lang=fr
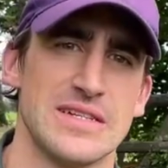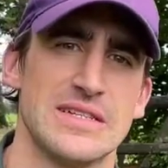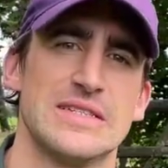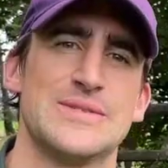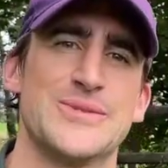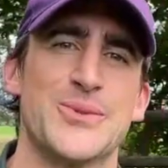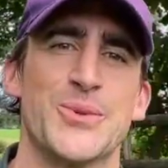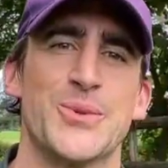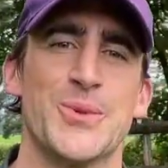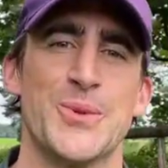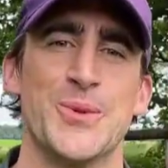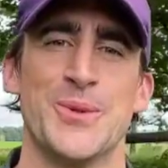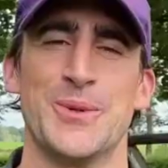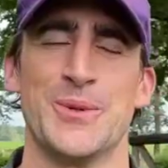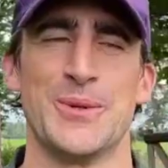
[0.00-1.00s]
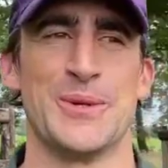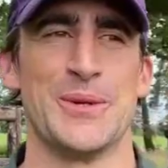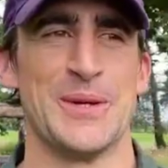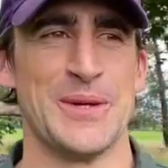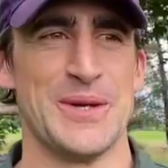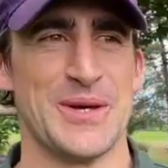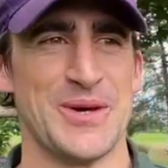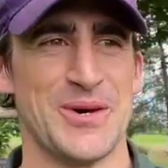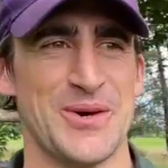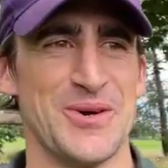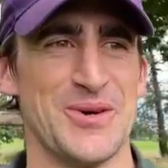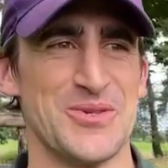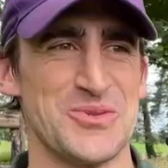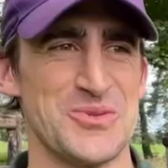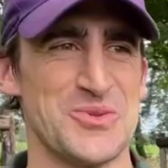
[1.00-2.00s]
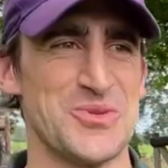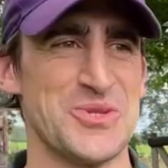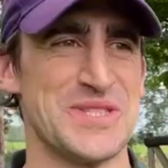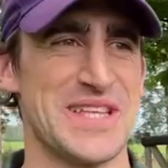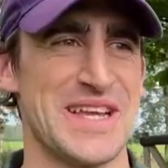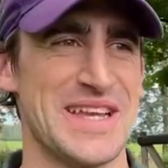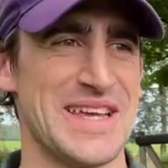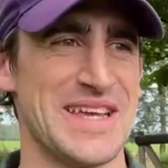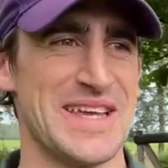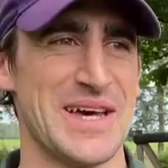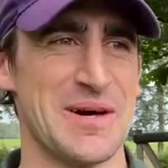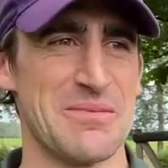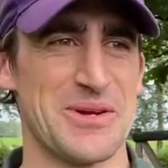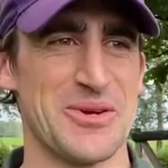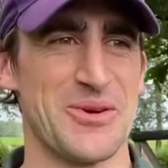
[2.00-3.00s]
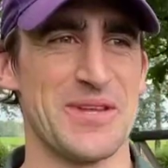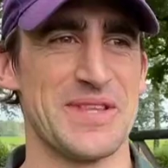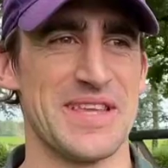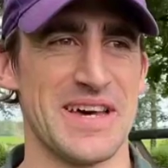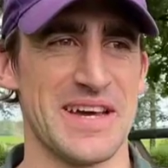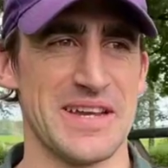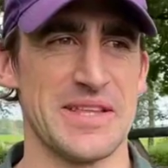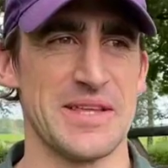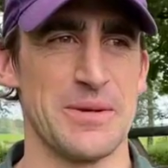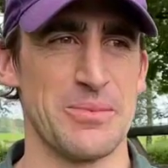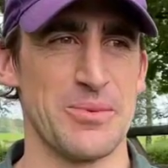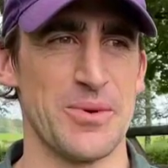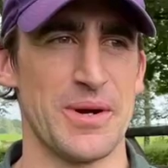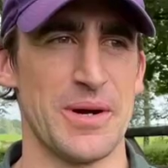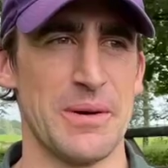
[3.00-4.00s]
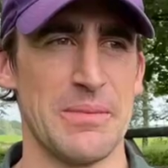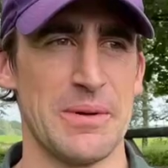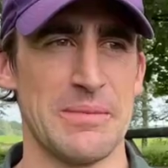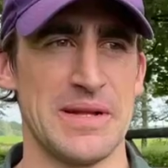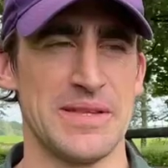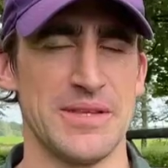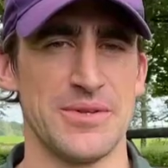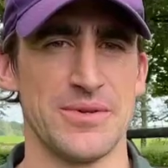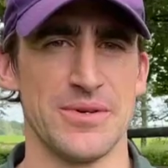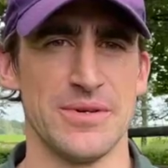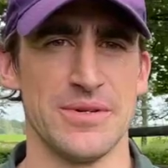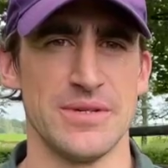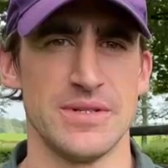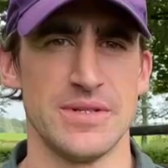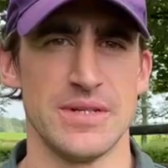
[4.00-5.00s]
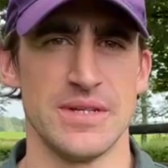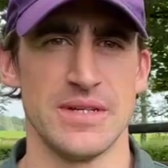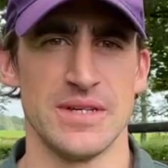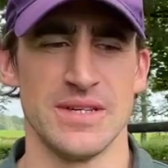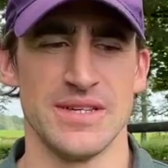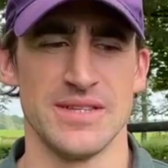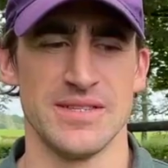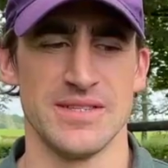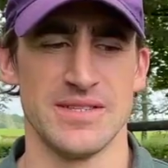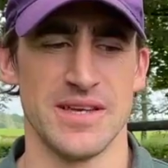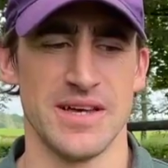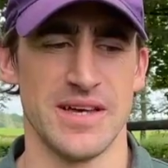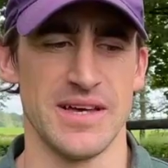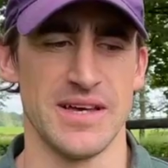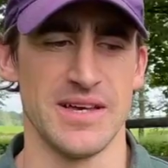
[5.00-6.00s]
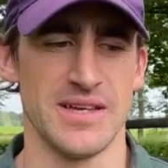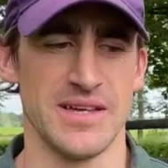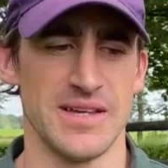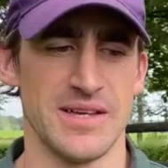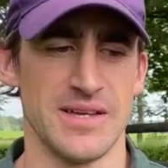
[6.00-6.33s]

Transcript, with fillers: Euh, du coup, je me suis installé après on était arrêté pour euh, pas mal de temps. Ça...